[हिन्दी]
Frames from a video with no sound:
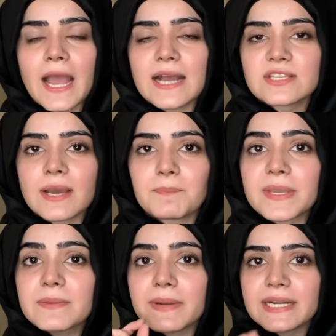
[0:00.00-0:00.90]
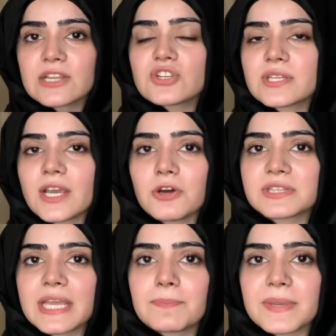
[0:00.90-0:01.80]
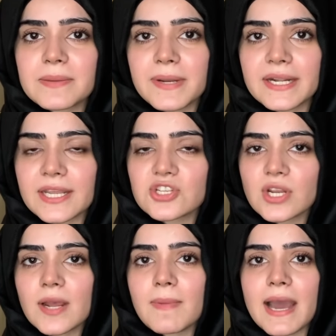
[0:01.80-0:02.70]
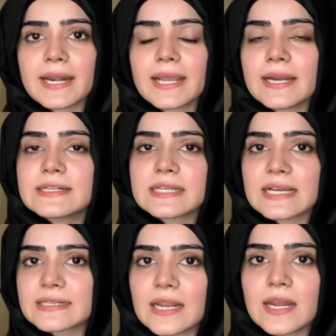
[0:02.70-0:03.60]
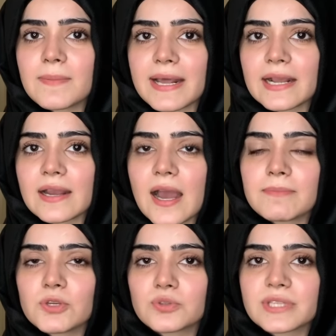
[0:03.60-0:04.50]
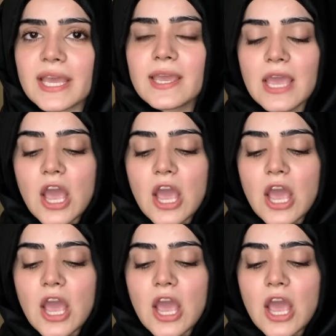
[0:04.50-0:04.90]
अच्छा पिगमेंटेशन क्या होती है पिगमेंटेशन हमारे इंटरनल हमारा काम नहीं होता है